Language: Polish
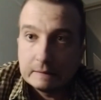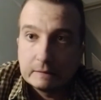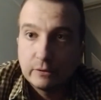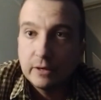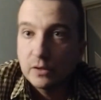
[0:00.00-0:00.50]

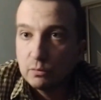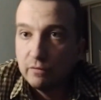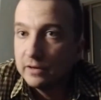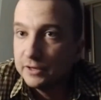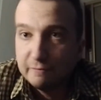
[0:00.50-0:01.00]
którego
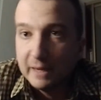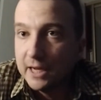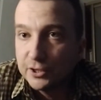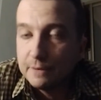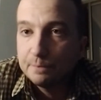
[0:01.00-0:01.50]
słowa, że w
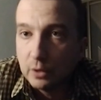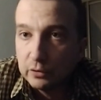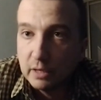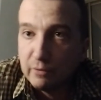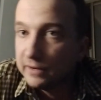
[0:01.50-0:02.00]
plakacie
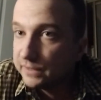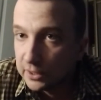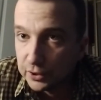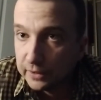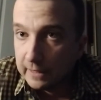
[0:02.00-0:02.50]
odejmować
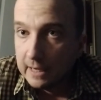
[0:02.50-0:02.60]
znaczy